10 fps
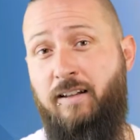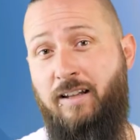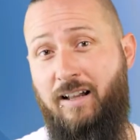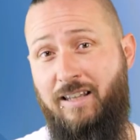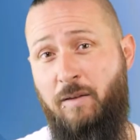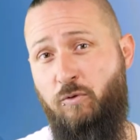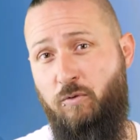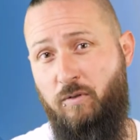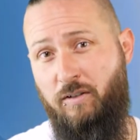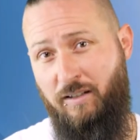Nachdem
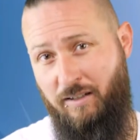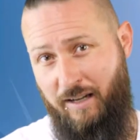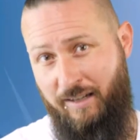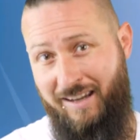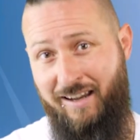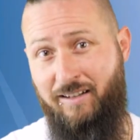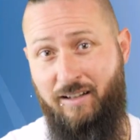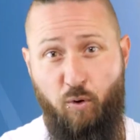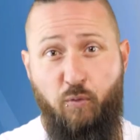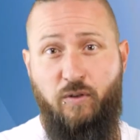du dein Handy
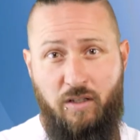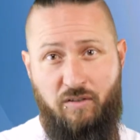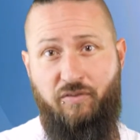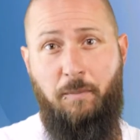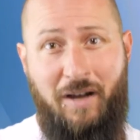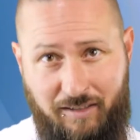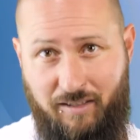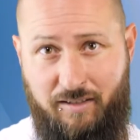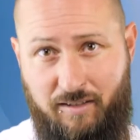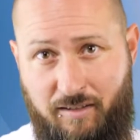luftdicht verpackt
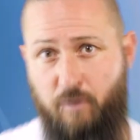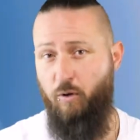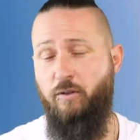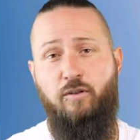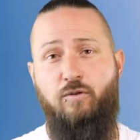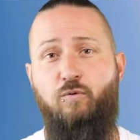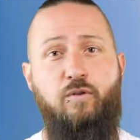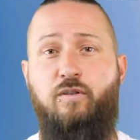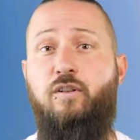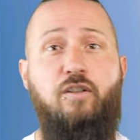hast, solltest du
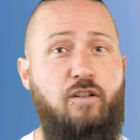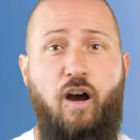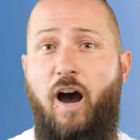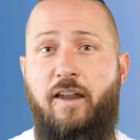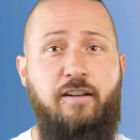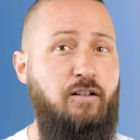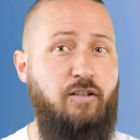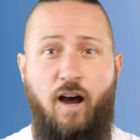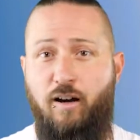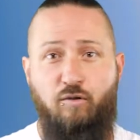es nicht nach einigen
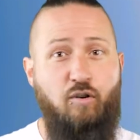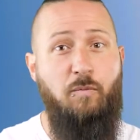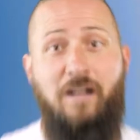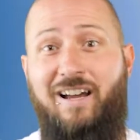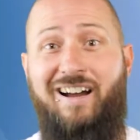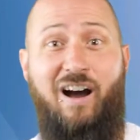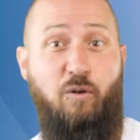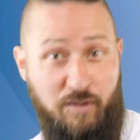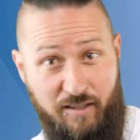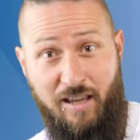Tagen nochmal da
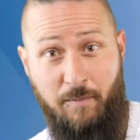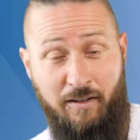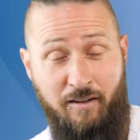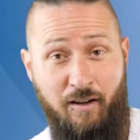rausnehmen